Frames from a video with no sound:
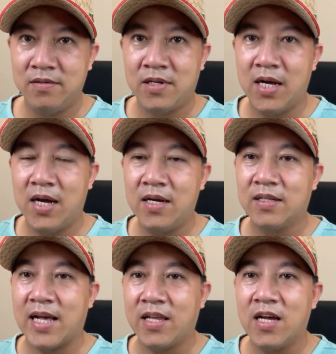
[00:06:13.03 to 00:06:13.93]
Trời ơi, người
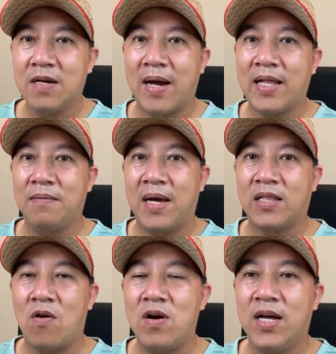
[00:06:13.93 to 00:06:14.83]
ta chơi cái bài
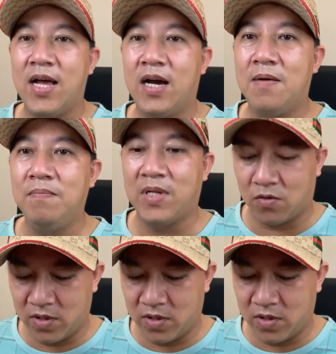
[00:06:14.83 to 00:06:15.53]
toán ghê gớm.